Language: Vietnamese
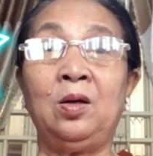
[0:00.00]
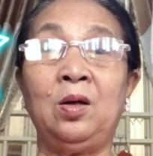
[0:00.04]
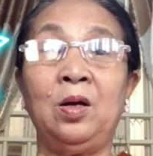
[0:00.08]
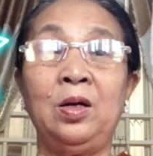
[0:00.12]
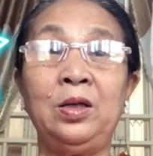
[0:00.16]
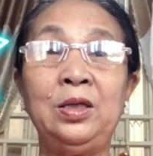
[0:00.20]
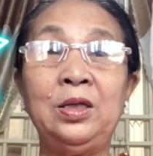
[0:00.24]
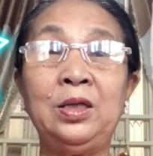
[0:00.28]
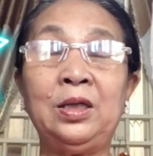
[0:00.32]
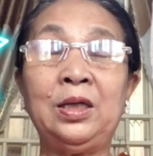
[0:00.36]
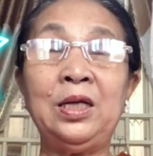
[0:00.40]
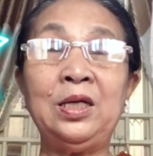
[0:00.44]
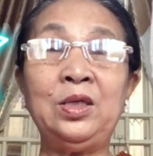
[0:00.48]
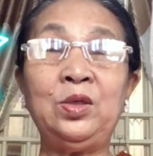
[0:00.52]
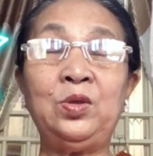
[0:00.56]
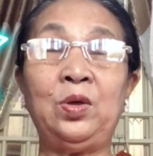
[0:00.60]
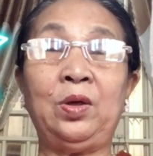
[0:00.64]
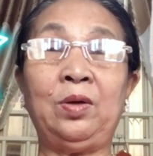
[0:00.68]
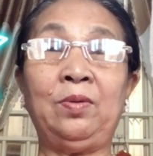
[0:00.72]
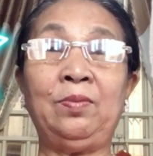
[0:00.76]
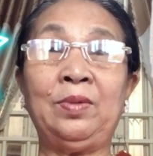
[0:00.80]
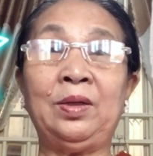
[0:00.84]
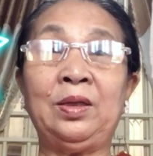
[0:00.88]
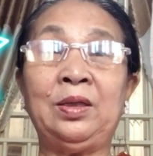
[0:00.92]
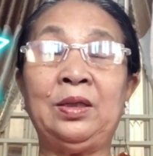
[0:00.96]
có những cái
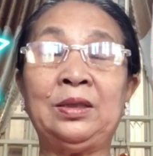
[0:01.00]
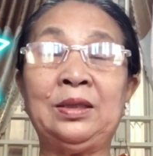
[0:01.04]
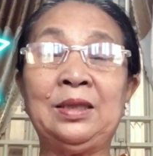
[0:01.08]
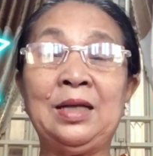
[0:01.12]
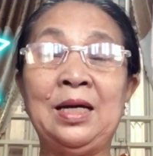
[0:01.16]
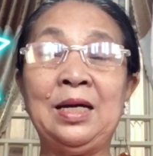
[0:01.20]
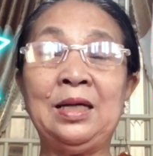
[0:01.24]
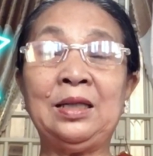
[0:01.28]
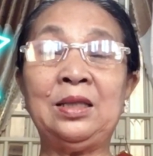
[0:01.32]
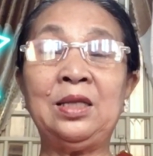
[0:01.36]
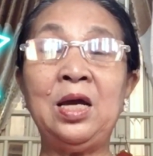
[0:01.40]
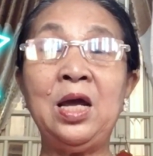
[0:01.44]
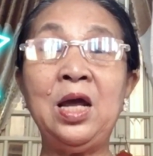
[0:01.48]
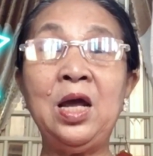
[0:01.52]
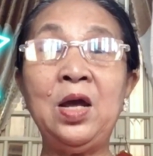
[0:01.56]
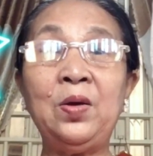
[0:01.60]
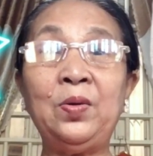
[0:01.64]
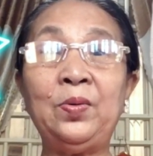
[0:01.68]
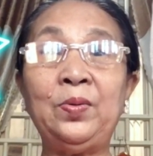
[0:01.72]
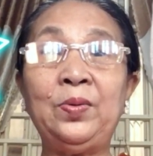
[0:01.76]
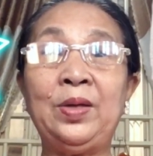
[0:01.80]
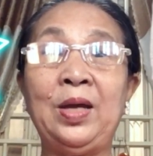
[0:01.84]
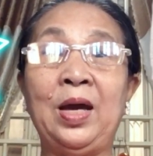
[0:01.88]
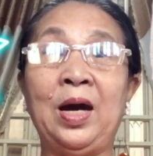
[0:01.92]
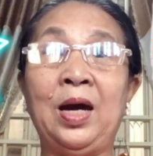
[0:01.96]
chuyện mà người ta
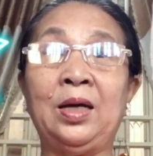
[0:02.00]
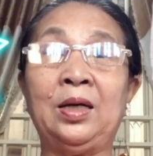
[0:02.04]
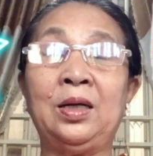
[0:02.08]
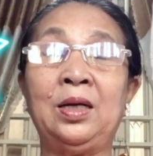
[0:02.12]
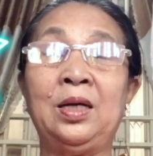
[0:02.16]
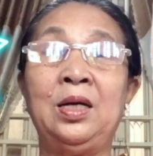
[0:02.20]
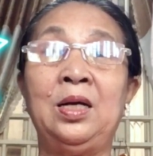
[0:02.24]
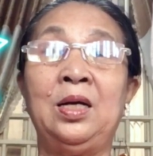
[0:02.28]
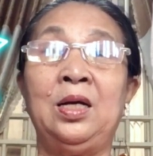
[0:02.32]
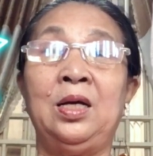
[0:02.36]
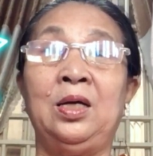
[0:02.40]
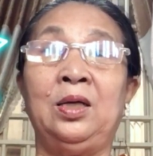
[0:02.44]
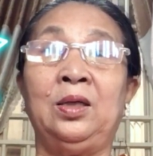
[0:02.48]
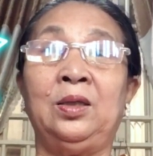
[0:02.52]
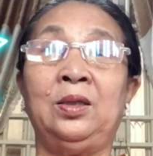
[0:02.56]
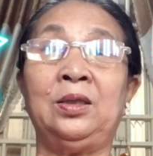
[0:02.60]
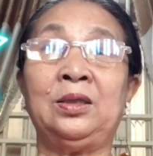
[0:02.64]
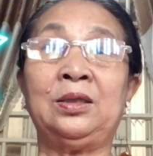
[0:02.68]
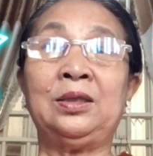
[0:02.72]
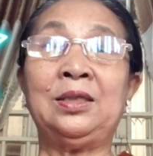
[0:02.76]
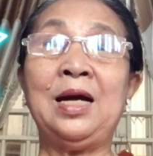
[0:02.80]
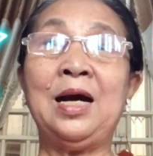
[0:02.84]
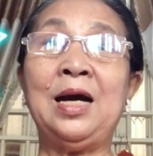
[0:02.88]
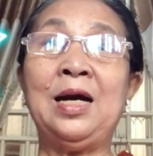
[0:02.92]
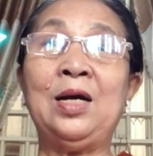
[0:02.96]
theo dệt
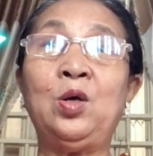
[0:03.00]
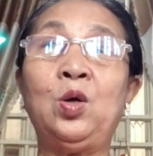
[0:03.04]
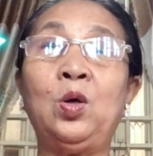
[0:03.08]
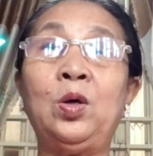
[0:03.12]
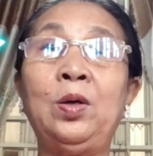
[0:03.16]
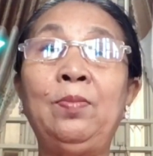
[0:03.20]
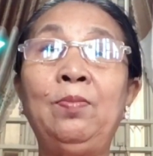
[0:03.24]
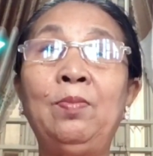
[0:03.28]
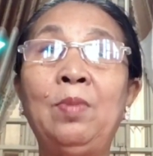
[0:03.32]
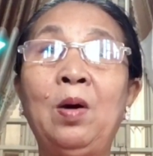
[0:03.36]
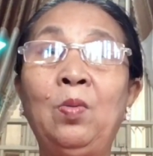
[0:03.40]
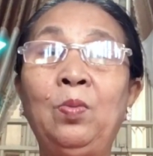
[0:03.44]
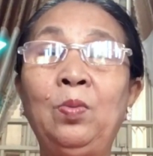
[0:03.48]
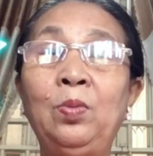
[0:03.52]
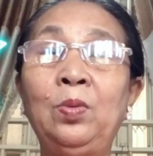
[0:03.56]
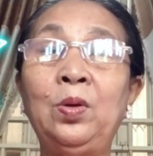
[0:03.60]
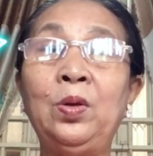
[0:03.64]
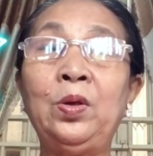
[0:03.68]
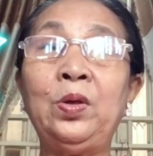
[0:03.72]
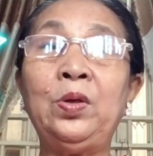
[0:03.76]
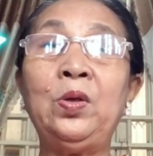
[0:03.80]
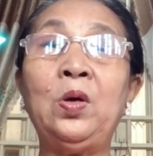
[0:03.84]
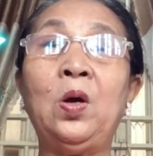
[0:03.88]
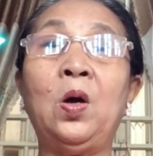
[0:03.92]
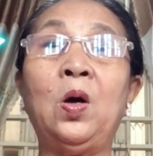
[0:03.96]
người ta nói bóng
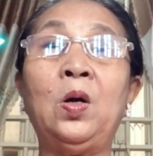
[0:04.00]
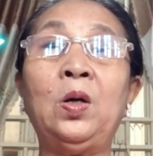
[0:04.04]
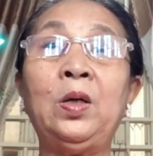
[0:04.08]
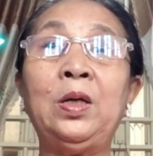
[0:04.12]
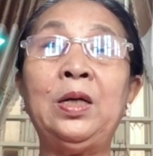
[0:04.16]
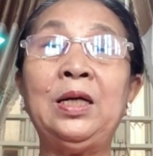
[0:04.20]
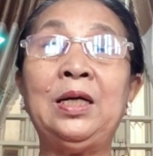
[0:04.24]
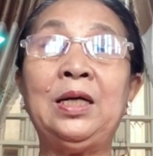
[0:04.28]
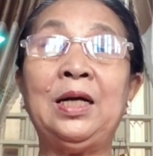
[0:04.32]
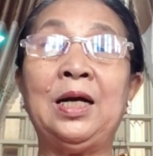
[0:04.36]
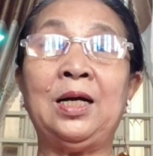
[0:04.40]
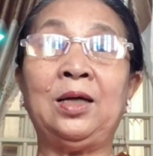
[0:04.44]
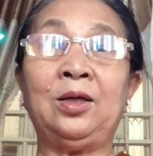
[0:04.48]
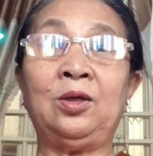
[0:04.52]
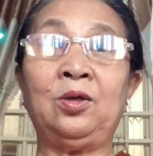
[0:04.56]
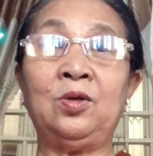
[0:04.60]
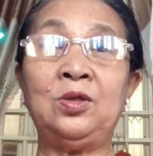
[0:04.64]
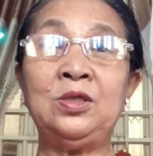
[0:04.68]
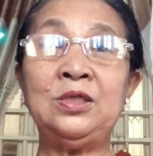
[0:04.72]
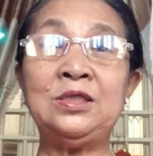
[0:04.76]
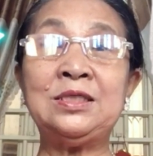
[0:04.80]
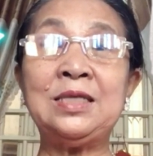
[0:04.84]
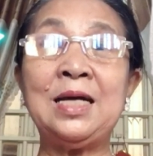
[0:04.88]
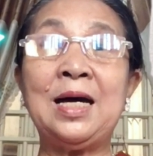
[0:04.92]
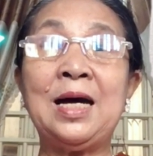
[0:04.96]
nói gió nói gần
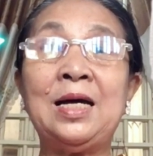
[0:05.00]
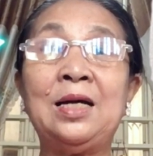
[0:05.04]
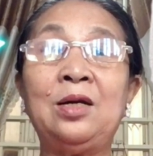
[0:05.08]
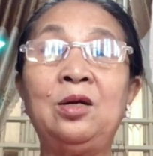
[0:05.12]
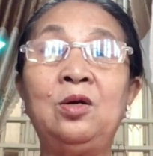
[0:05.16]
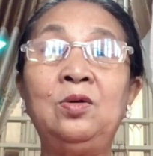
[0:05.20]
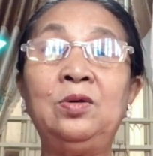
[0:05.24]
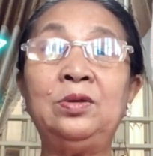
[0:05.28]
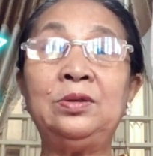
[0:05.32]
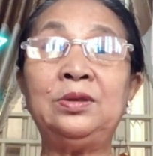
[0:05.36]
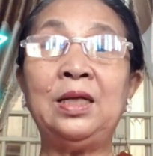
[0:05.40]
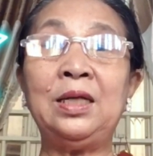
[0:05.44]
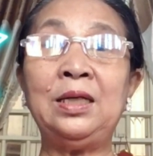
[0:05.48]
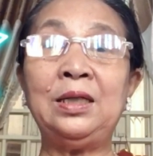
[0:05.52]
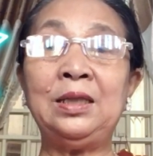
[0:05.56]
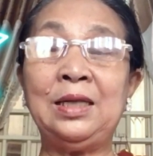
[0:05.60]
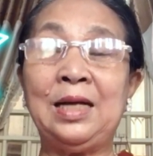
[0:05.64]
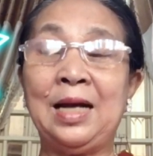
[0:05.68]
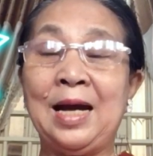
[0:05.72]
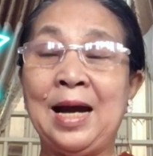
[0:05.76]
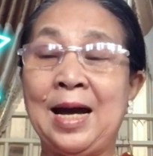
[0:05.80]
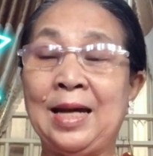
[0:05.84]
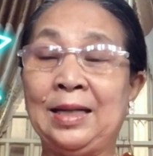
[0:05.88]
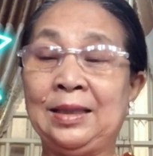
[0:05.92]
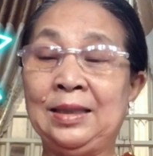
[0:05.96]
nói xa nuôi
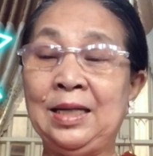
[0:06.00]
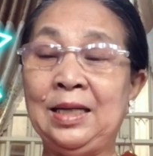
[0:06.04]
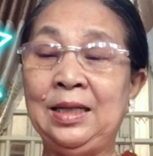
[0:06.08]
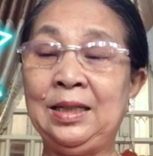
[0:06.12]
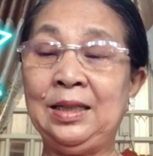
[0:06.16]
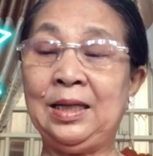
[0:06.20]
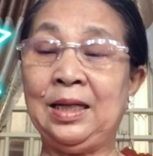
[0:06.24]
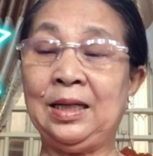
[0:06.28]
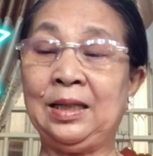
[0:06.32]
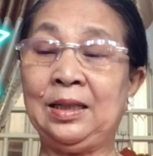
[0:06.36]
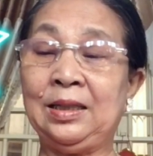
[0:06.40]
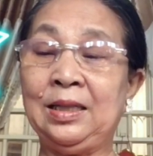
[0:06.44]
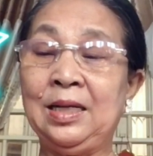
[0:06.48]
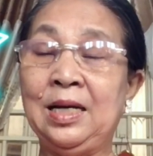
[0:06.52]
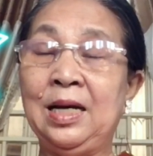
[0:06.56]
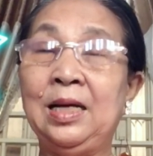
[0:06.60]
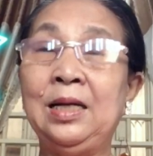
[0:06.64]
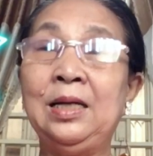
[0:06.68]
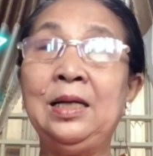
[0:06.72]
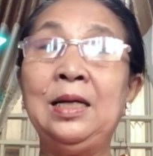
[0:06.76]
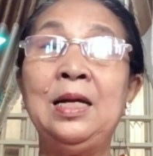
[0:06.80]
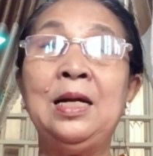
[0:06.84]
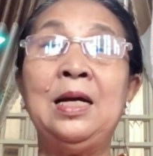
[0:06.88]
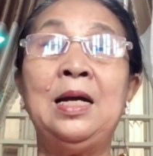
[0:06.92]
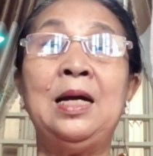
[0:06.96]
tin gà tin dịch
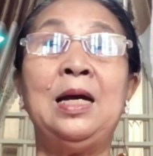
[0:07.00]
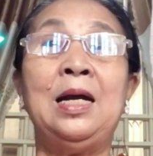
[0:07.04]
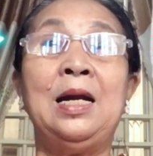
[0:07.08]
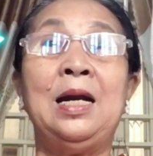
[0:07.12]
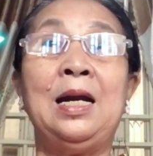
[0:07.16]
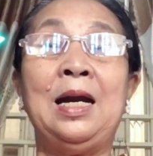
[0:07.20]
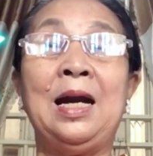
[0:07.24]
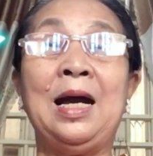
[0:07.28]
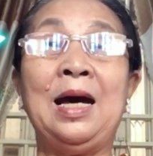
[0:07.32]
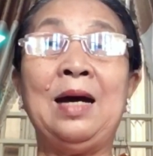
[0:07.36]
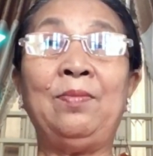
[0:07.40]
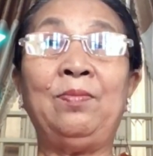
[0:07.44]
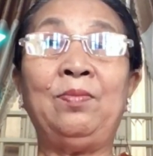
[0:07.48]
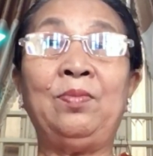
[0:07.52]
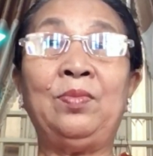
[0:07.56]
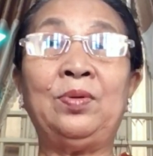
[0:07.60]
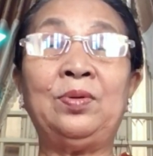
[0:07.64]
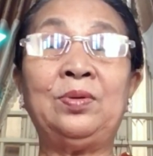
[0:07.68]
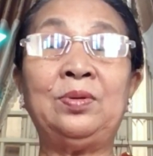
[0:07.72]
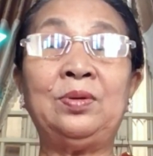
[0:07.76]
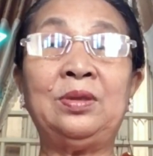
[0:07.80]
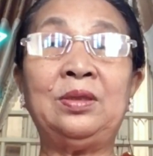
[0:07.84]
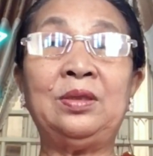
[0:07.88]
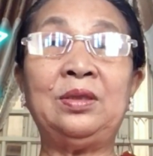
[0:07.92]
đến làm